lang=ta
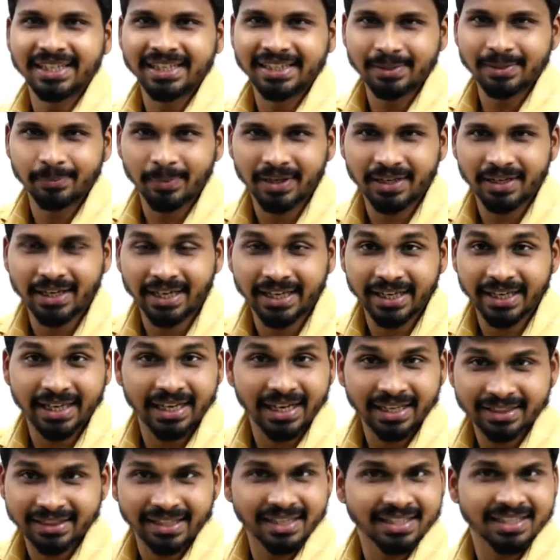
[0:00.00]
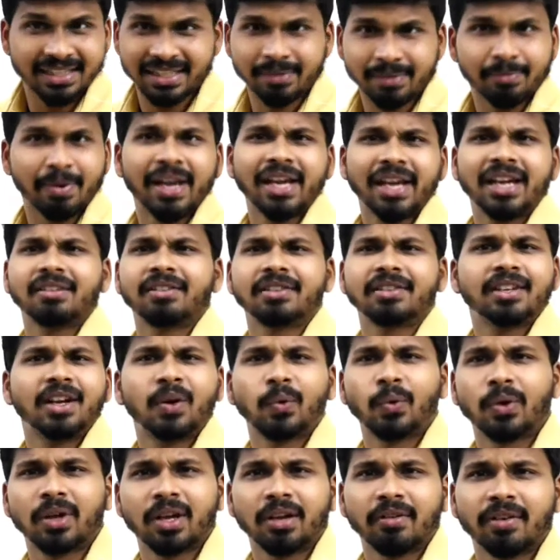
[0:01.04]
இது பண்ணுறாங்க எனக்கு தெரிஞ்சு நீங்கள் மயக்க
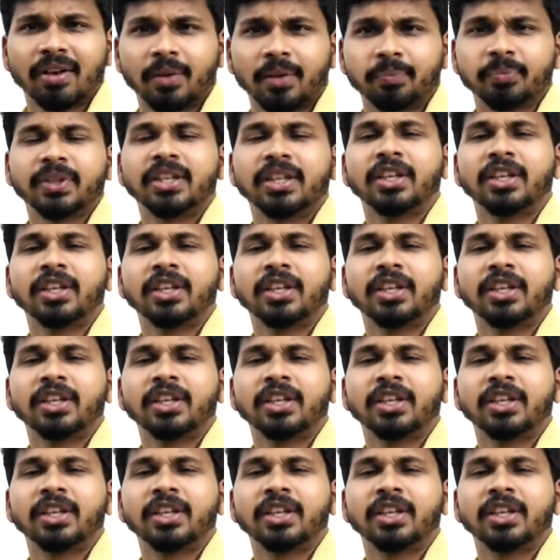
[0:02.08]
மருந்துலாம் கொடுக்க வேணாம்